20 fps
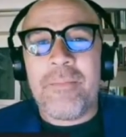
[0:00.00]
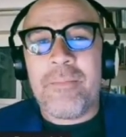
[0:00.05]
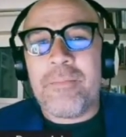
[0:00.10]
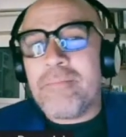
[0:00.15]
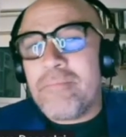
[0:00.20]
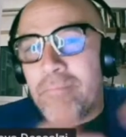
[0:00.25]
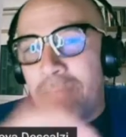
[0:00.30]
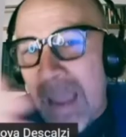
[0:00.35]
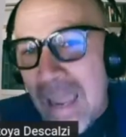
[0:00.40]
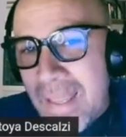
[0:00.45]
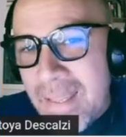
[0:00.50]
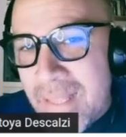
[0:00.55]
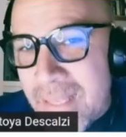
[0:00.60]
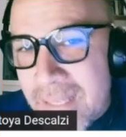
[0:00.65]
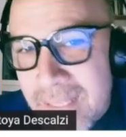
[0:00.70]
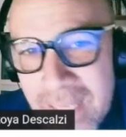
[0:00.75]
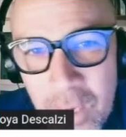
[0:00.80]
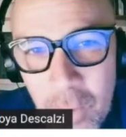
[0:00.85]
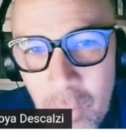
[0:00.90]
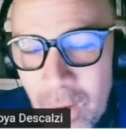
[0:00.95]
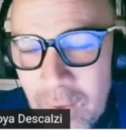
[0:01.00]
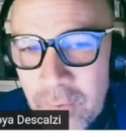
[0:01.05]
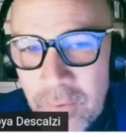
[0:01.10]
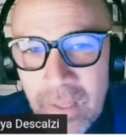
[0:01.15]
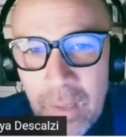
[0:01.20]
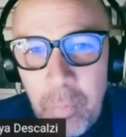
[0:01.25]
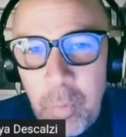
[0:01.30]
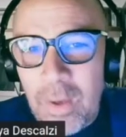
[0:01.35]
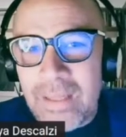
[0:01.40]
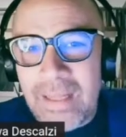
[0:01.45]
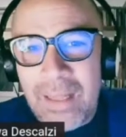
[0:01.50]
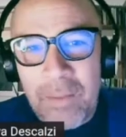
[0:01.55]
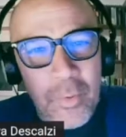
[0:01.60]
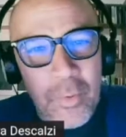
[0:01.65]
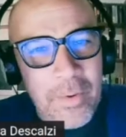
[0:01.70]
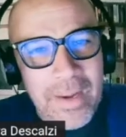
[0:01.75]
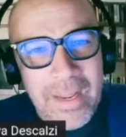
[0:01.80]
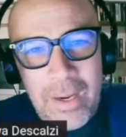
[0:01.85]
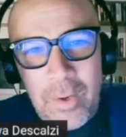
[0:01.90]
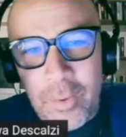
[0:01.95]
25 años después la hemos
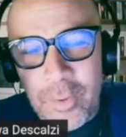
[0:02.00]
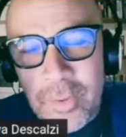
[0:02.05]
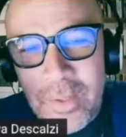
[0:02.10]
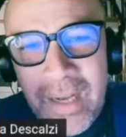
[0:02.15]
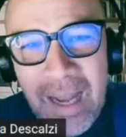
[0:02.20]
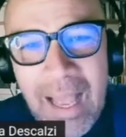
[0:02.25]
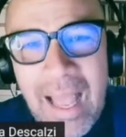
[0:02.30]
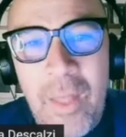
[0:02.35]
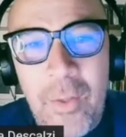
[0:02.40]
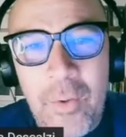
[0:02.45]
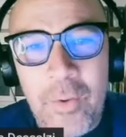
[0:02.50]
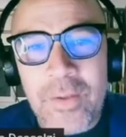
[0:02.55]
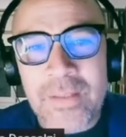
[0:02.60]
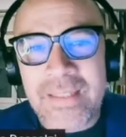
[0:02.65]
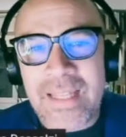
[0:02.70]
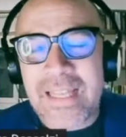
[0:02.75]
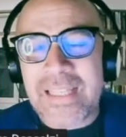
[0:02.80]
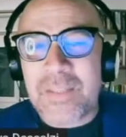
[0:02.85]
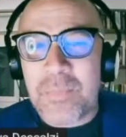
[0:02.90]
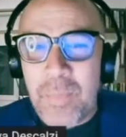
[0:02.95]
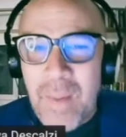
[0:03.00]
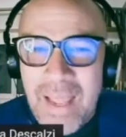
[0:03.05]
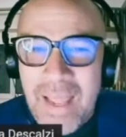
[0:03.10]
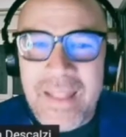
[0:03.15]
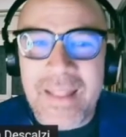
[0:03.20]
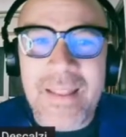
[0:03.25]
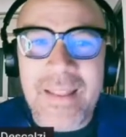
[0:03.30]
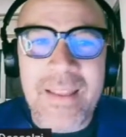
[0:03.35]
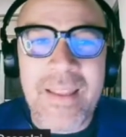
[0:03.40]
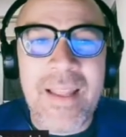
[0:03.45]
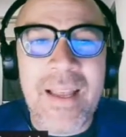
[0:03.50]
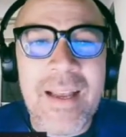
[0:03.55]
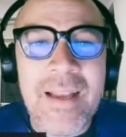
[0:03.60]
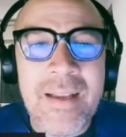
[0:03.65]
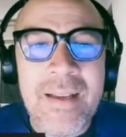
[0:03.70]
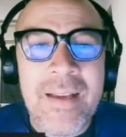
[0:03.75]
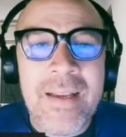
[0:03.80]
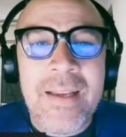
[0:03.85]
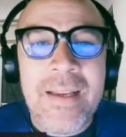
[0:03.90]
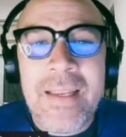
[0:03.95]
reencontrado, está espléndida
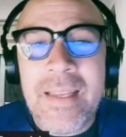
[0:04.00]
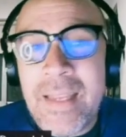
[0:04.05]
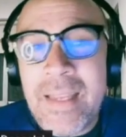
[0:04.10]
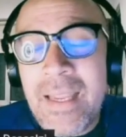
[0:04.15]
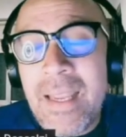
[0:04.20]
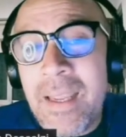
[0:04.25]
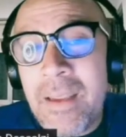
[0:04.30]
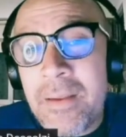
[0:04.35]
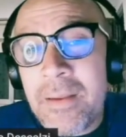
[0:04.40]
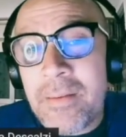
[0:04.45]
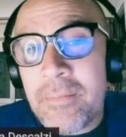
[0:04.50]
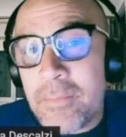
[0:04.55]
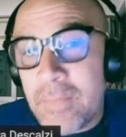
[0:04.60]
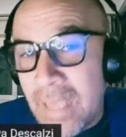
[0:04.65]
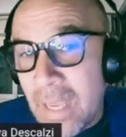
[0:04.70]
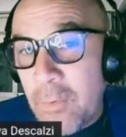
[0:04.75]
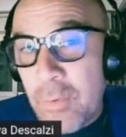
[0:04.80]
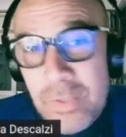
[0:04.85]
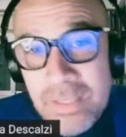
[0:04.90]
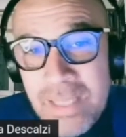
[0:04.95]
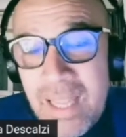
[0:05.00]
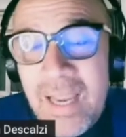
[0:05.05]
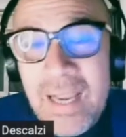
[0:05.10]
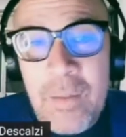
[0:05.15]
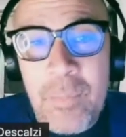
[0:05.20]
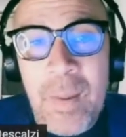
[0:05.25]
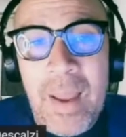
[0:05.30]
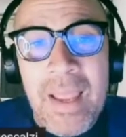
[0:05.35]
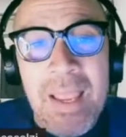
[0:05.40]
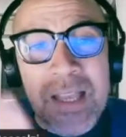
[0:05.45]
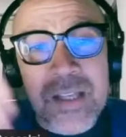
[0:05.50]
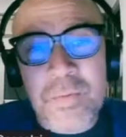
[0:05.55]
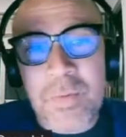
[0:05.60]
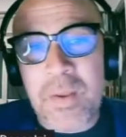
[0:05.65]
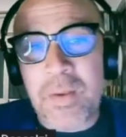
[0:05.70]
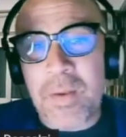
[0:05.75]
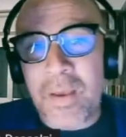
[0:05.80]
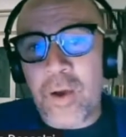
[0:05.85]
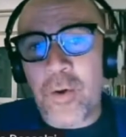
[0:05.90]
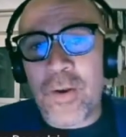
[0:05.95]
y ya no está en el país,
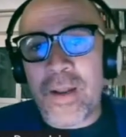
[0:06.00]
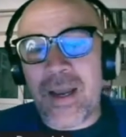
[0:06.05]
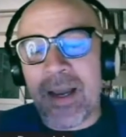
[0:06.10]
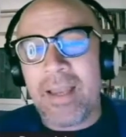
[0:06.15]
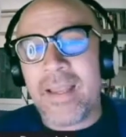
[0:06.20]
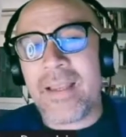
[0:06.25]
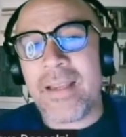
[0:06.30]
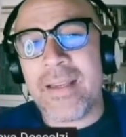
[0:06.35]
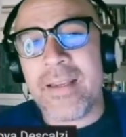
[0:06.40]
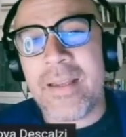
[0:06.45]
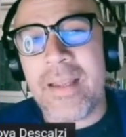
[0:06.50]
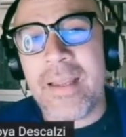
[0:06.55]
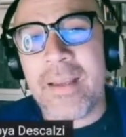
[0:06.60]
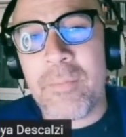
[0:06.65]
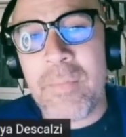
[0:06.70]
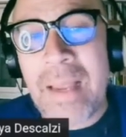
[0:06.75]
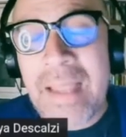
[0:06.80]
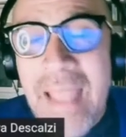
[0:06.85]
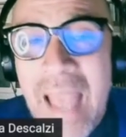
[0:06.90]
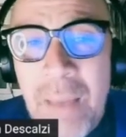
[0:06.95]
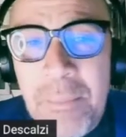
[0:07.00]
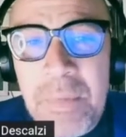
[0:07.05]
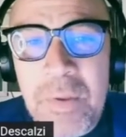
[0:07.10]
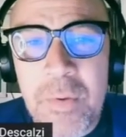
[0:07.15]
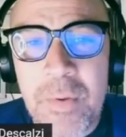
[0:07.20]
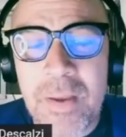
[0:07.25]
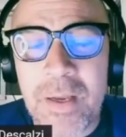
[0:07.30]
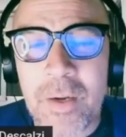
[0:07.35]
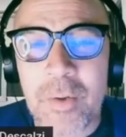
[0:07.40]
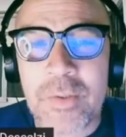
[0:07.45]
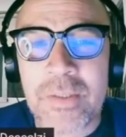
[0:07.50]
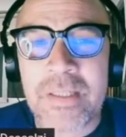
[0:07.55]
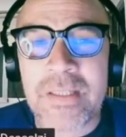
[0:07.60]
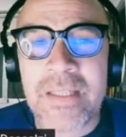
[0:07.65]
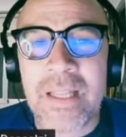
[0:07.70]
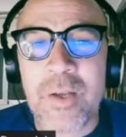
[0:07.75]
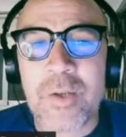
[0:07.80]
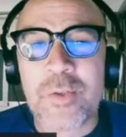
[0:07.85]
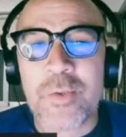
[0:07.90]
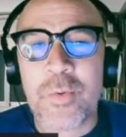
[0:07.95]
vive ahora en, en, Miami, vive en los
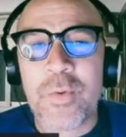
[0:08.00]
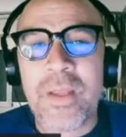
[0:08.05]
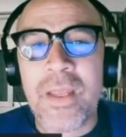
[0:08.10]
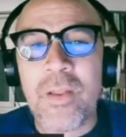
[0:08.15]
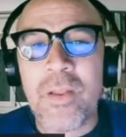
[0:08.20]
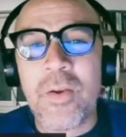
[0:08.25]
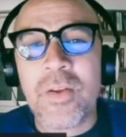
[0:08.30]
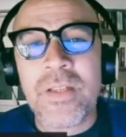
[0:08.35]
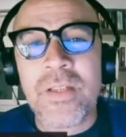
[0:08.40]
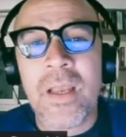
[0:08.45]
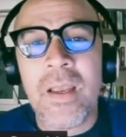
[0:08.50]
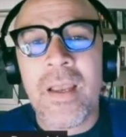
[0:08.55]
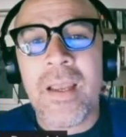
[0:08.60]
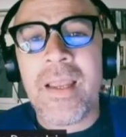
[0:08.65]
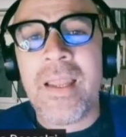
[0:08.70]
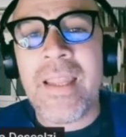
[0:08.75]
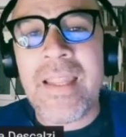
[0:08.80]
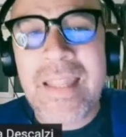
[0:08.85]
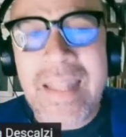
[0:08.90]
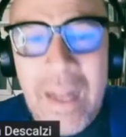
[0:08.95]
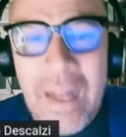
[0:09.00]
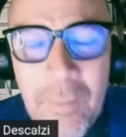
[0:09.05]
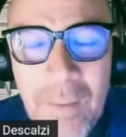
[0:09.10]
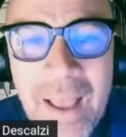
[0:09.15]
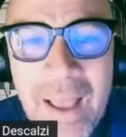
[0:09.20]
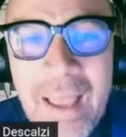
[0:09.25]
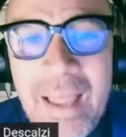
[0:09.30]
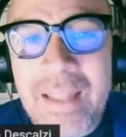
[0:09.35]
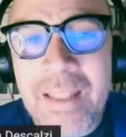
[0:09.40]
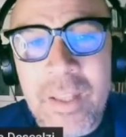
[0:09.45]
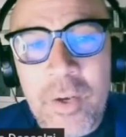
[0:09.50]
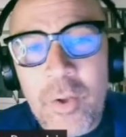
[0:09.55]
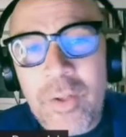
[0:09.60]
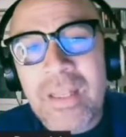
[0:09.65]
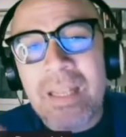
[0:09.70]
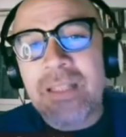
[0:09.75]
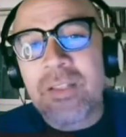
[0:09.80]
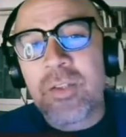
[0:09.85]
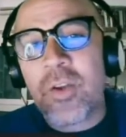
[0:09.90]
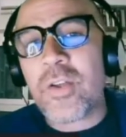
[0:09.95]
Estados Unidos y trabaja, entre
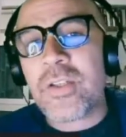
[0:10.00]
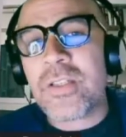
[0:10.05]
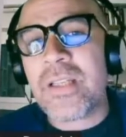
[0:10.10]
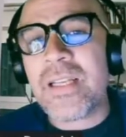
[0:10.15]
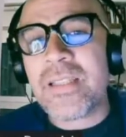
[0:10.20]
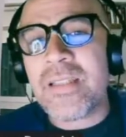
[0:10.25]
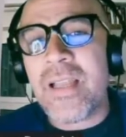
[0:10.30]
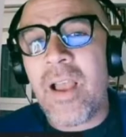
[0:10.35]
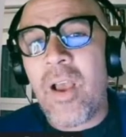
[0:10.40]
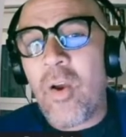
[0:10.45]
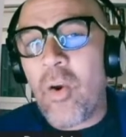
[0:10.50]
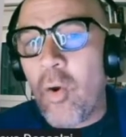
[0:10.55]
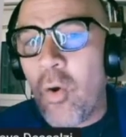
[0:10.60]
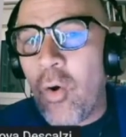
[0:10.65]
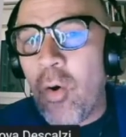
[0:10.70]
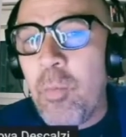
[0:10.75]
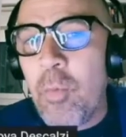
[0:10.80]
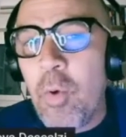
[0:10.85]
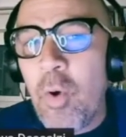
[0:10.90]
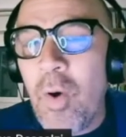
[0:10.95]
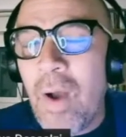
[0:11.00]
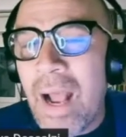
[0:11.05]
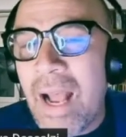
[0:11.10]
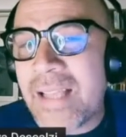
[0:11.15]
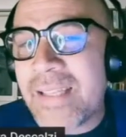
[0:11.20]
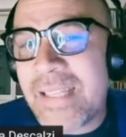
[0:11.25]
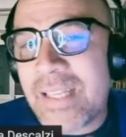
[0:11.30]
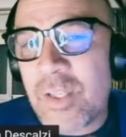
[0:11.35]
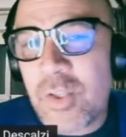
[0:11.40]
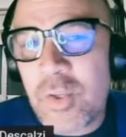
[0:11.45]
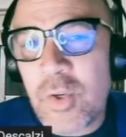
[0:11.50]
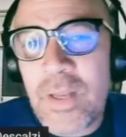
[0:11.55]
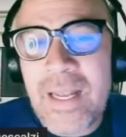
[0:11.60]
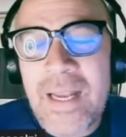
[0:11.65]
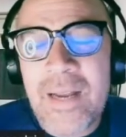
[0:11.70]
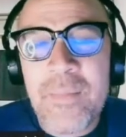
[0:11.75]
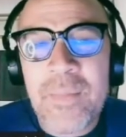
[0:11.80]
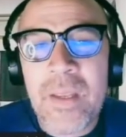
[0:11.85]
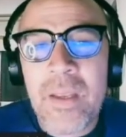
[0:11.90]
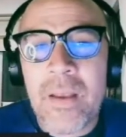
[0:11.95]
otras cosas, como
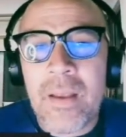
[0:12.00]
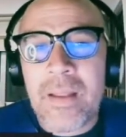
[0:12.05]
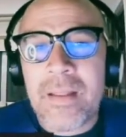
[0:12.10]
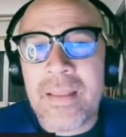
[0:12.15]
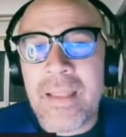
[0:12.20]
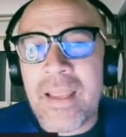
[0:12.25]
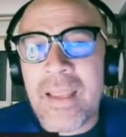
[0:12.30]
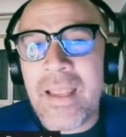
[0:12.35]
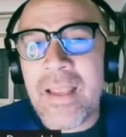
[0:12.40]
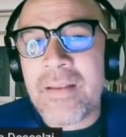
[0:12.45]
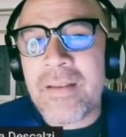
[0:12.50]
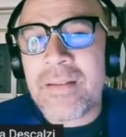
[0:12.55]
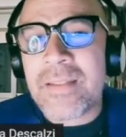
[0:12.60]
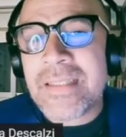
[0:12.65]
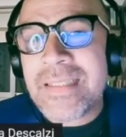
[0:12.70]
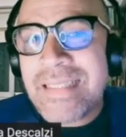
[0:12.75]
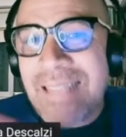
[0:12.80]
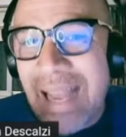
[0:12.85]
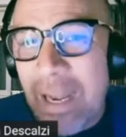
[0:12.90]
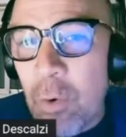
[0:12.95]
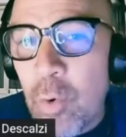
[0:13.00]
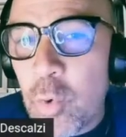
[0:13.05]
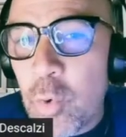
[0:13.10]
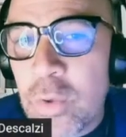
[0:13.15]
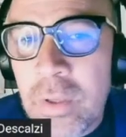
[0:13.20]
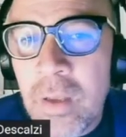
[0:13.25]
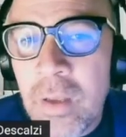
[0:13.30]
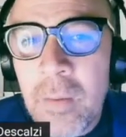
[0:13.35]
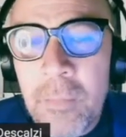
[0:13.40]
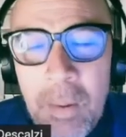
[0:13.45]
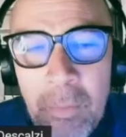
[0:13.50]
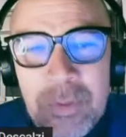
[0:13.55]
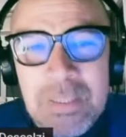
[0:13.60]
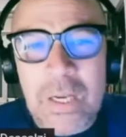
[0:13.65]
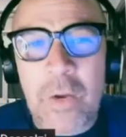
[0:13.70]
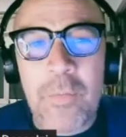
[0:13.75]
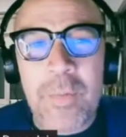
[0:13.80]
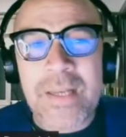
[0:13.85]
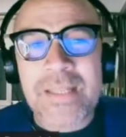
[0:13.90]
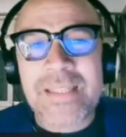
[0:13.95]
asesora de salud. Vamos a
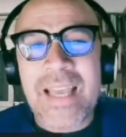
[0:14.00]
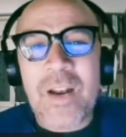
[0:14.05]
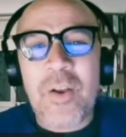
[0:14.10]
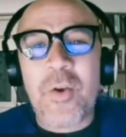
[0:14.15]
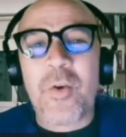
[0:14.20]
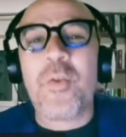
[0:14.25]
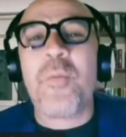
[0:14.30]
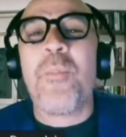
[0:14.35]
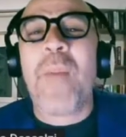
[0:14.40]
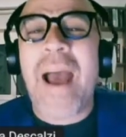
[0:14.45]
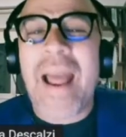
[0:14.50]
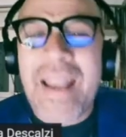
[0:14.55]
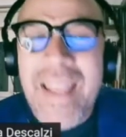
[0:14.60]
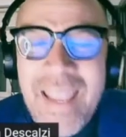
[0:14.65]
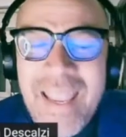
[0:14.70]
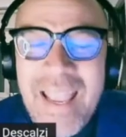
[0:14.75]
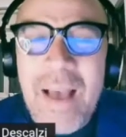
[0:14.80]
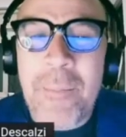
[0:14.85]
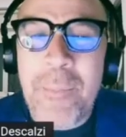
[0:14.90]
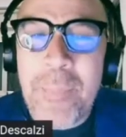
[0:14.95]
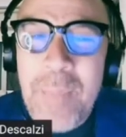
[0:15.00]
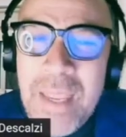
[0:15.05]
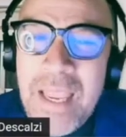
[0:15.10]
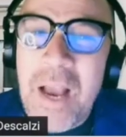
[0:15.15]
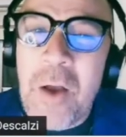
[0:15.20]
conversar con María Pía